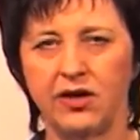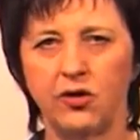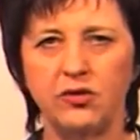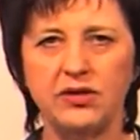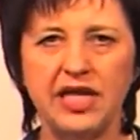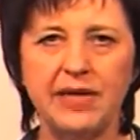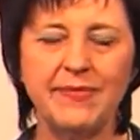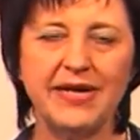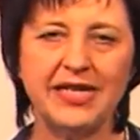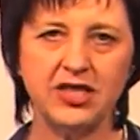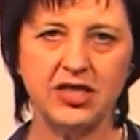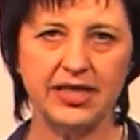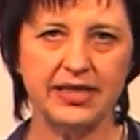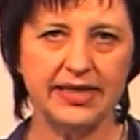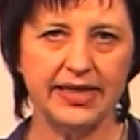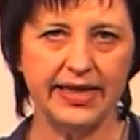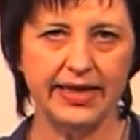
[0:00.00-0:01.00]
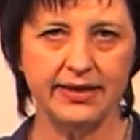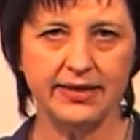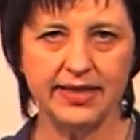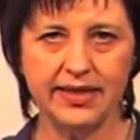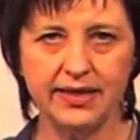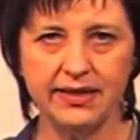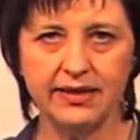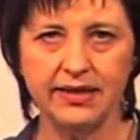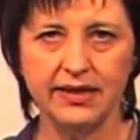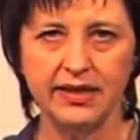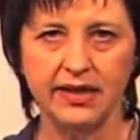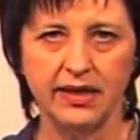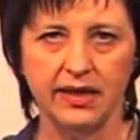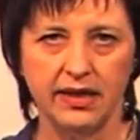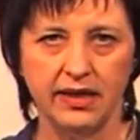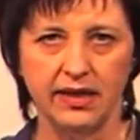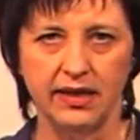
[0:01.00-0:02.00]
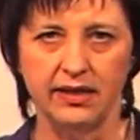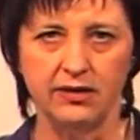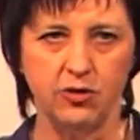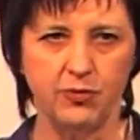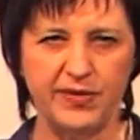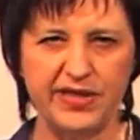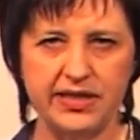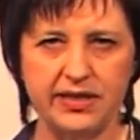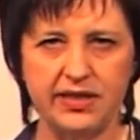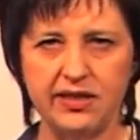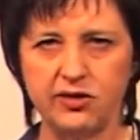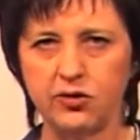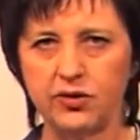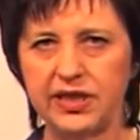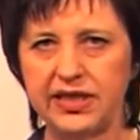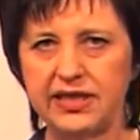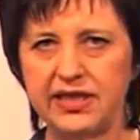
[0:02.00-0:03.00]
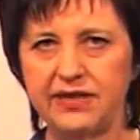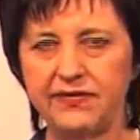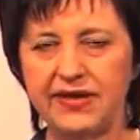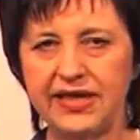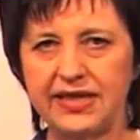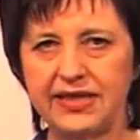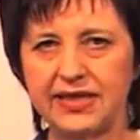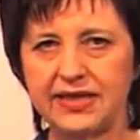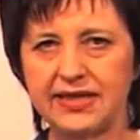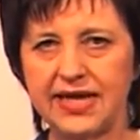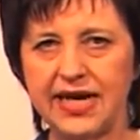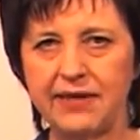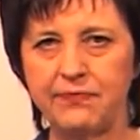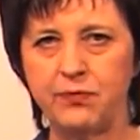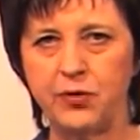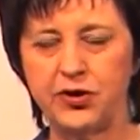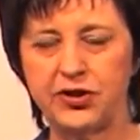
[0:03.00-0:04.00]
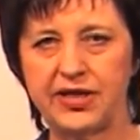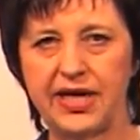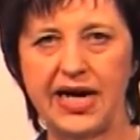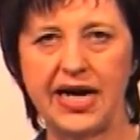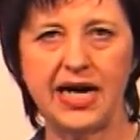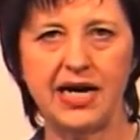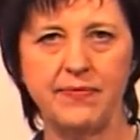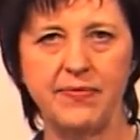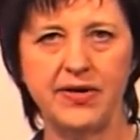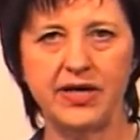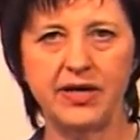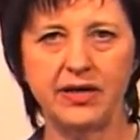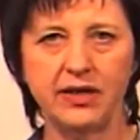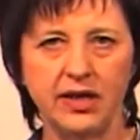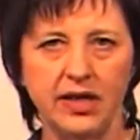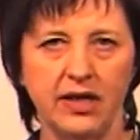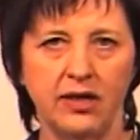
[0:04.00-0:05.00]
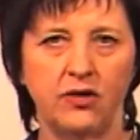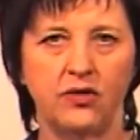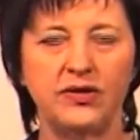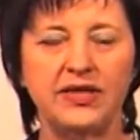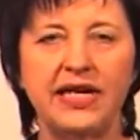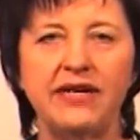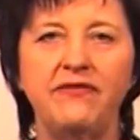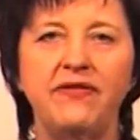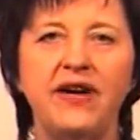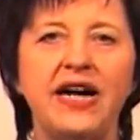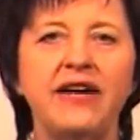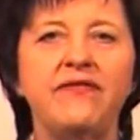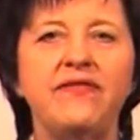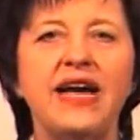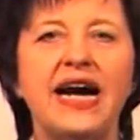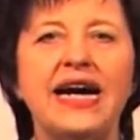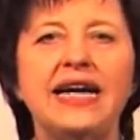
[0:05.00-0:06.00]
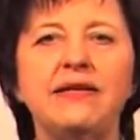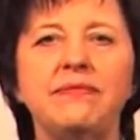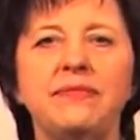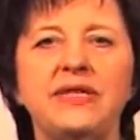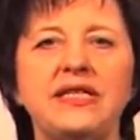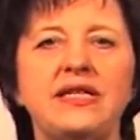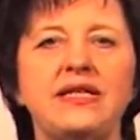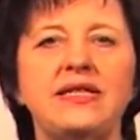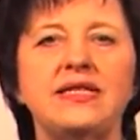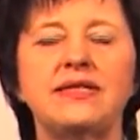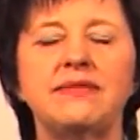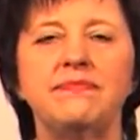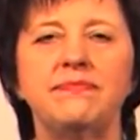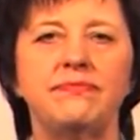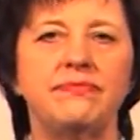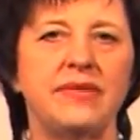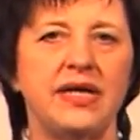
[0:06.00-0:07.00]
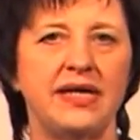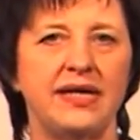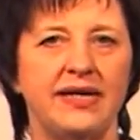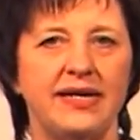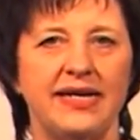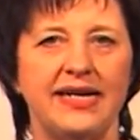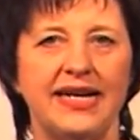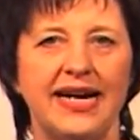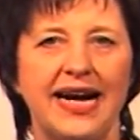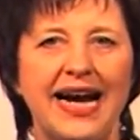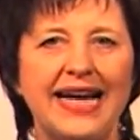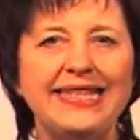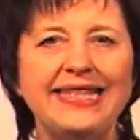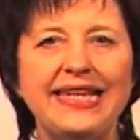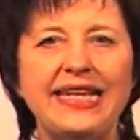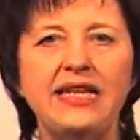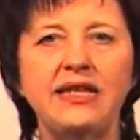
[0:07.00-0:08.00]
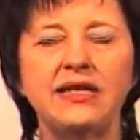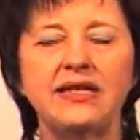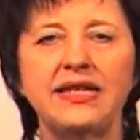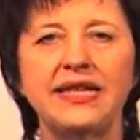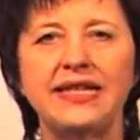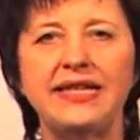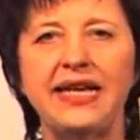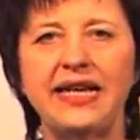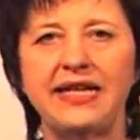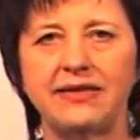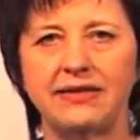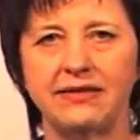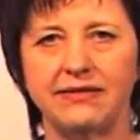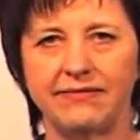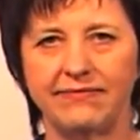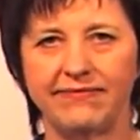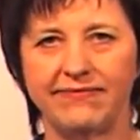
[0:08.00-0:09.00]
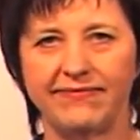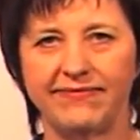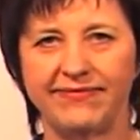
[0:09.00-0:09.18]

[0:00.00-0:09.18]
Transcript: Und immer steht dahinter, du bist nicht so richtig, wie ich das haben möchte. Aber, und dann fangen wir an mit diesem an ihnen kneten,